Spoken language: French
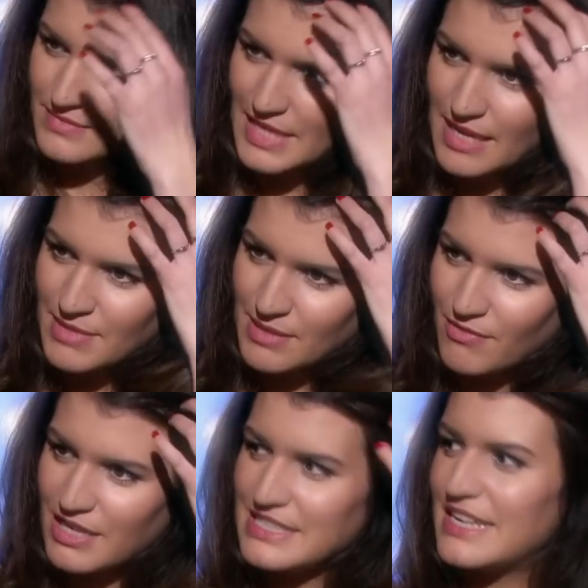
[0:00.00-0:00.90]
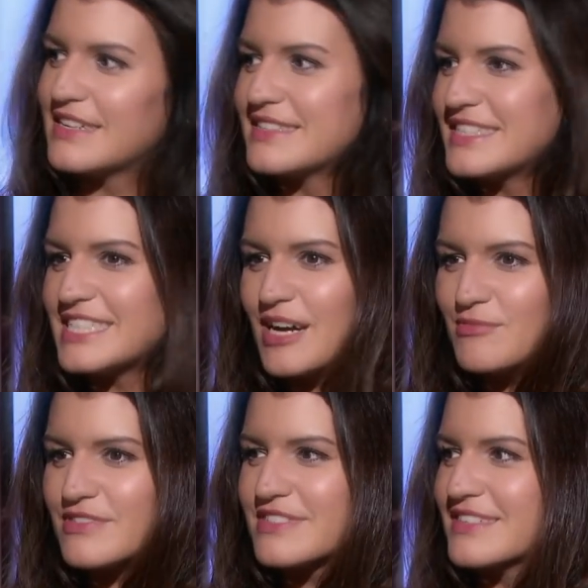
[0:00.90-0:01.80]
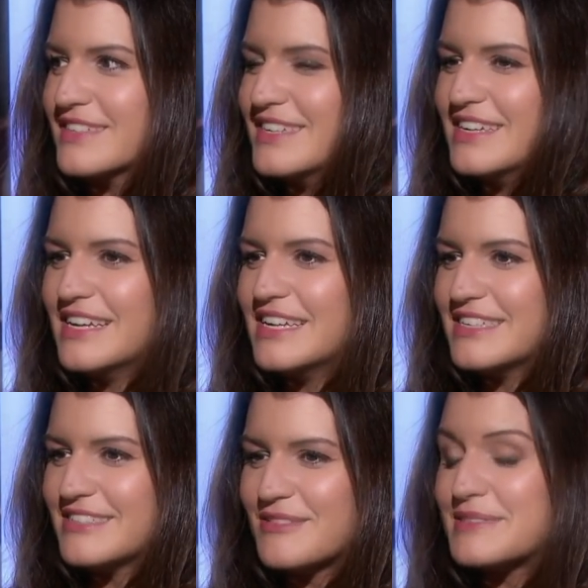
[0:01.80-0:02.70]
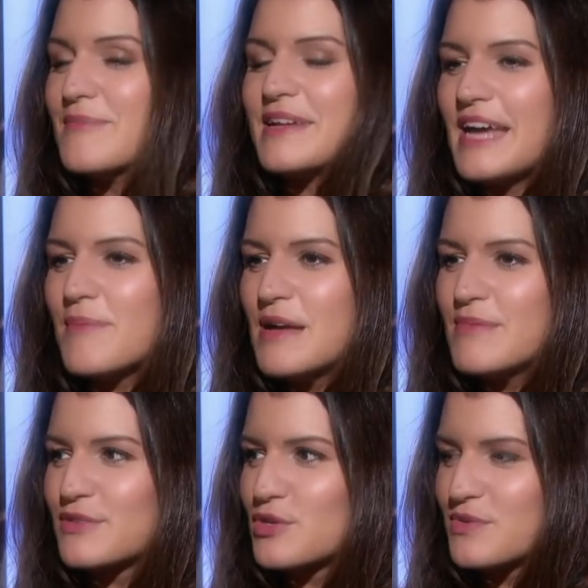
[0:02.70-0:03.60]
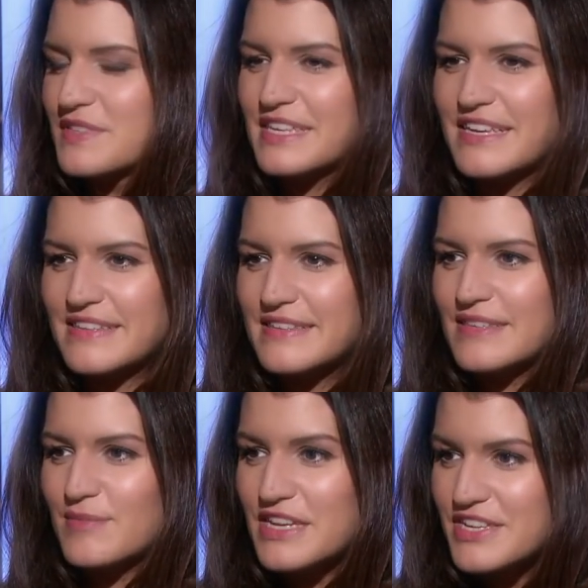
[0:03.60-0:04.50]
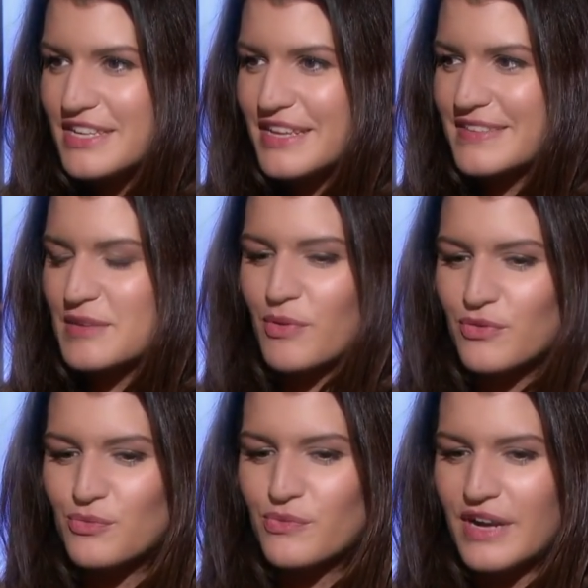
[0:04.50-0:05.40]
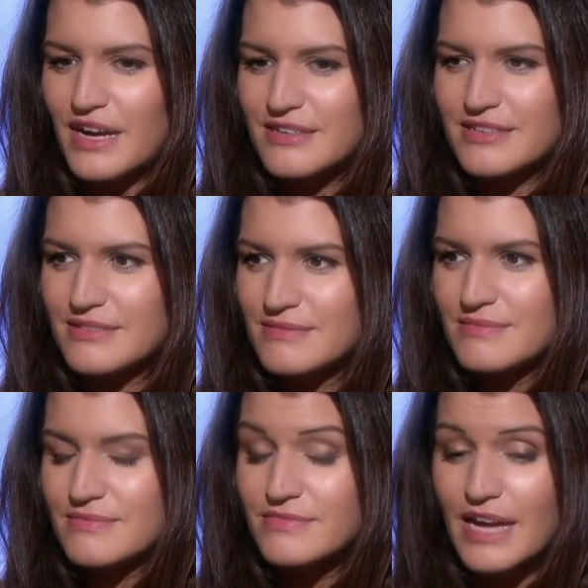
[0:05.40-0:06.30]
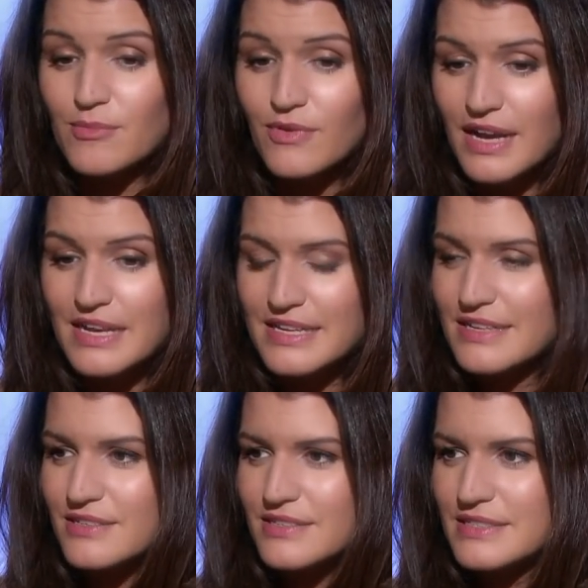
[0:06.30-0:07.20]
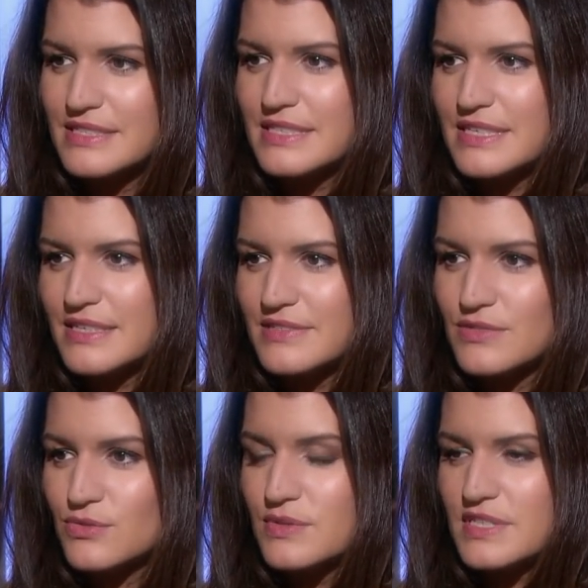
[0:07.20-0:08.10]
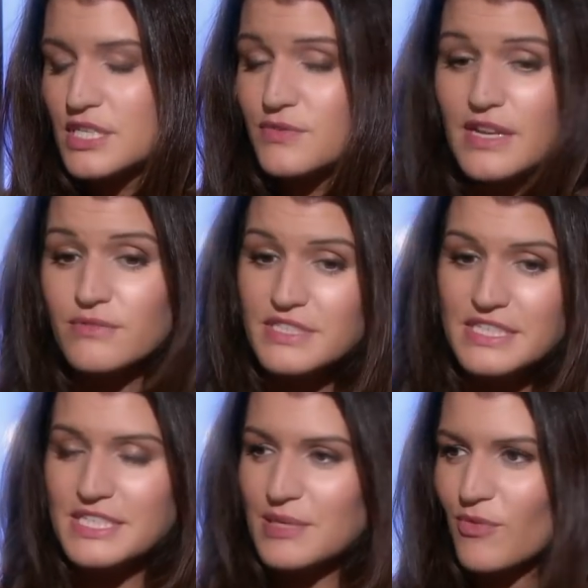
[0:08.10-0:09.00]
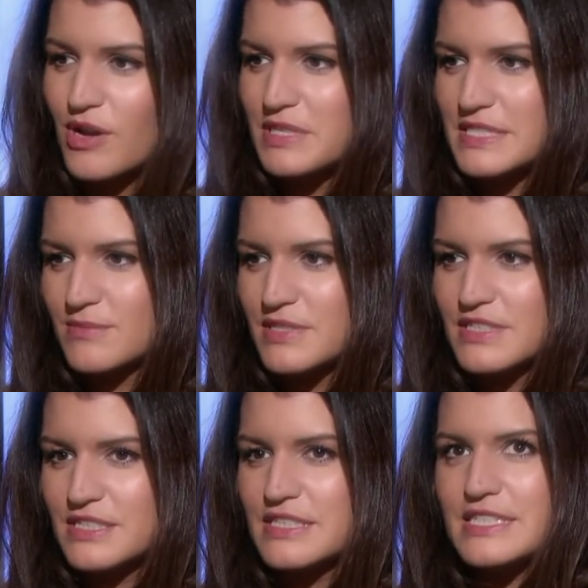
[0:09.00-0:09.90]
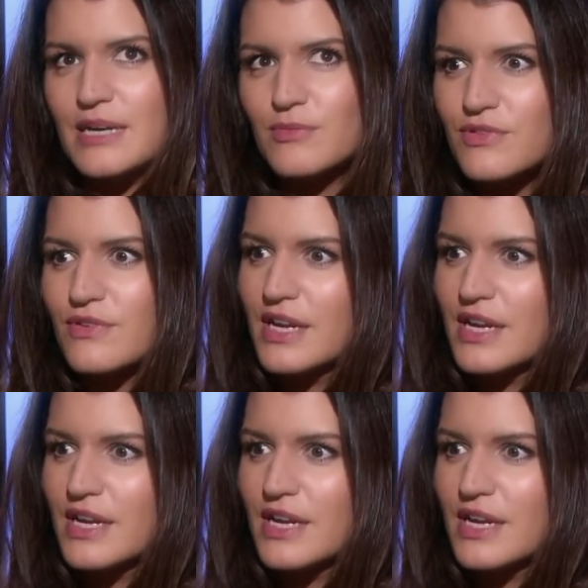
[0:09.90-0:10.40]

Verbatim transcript: Ah, mademoiselle, t'es charmante. ça m'interpelle parce que je me dis qu'est-ce qu'il s'imagine Est-ce qu'il pense qu'on va euh, vraiment aller euh, dîner, discuter Je vais l'inviter chez moi parce qu'il m'a dit que j'étais charmante dans